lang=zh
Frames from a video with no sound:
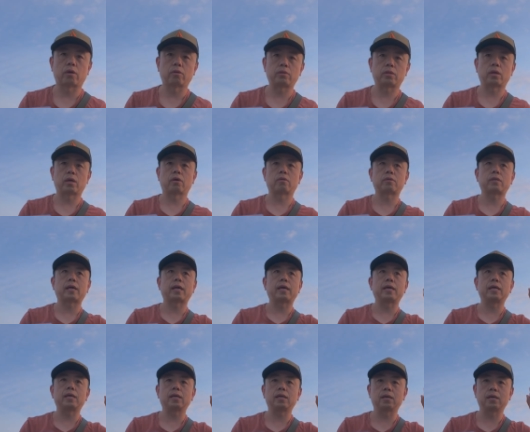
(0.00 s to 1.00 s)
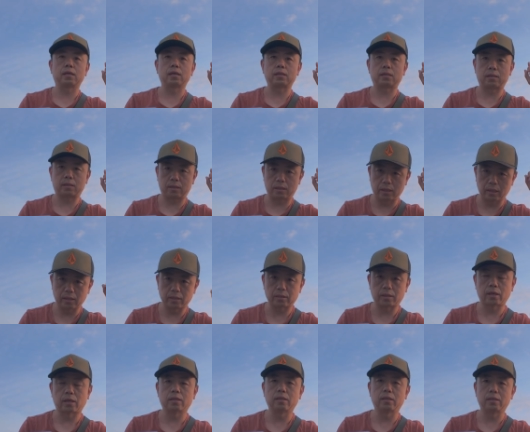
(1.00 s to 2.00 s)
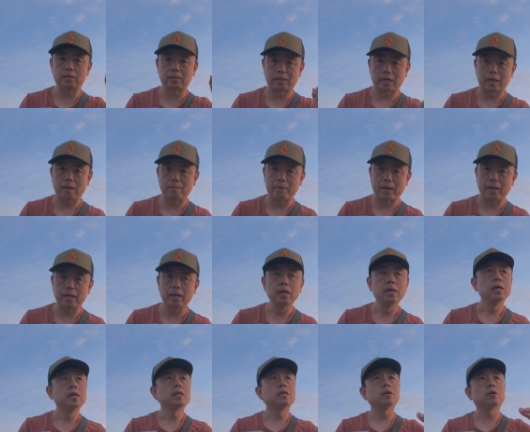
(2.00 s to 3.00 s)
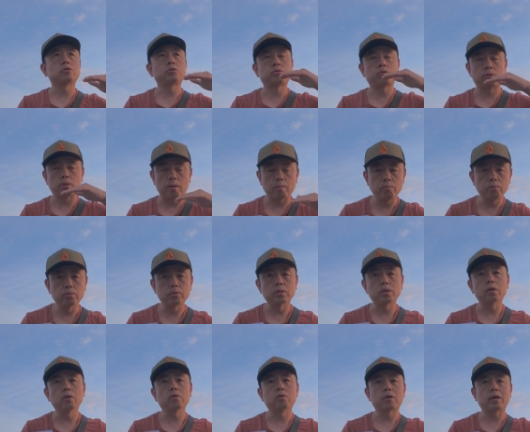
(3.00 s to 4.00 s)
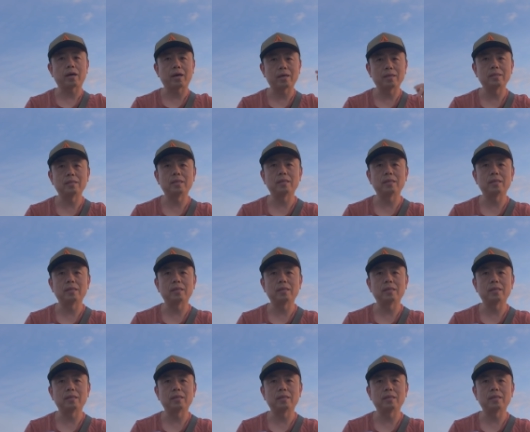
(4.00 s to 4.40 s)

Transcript: 你要带一个顶层的甲板，要全部能够看